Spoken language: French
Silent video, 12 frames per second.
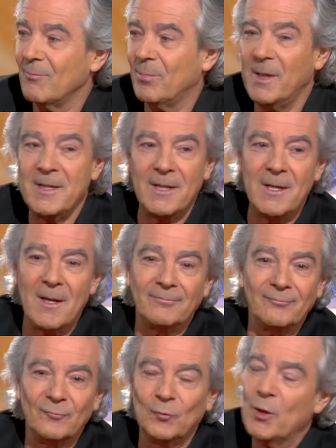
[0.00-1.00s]
Plaisir.
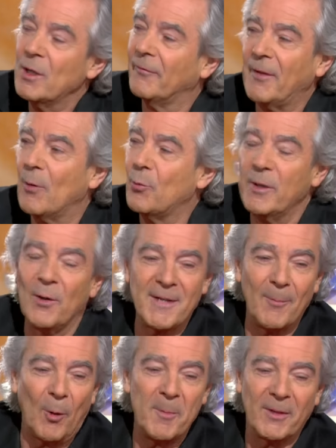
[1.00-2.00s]
Oui, enfin oui, dans
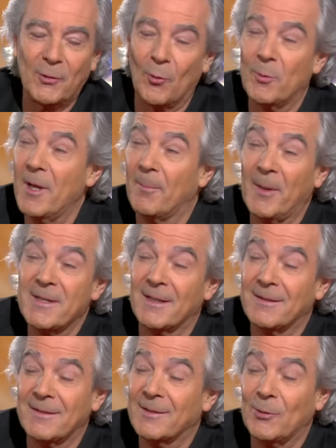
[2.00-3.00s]
un premier temps, oui, après
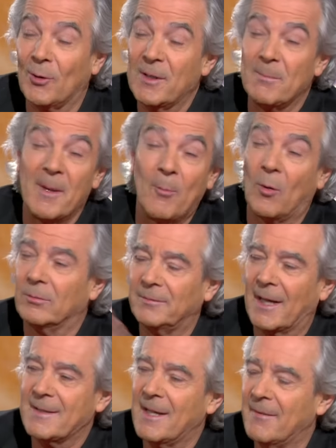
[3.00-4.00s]
c'était horrible, mais bon,
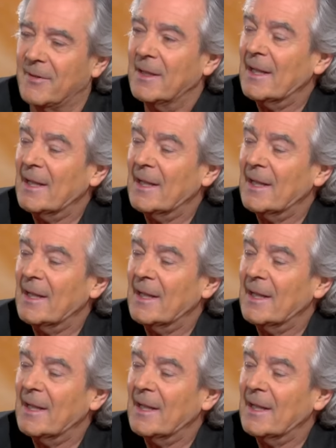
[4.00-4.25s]
voilà, c'est la vie.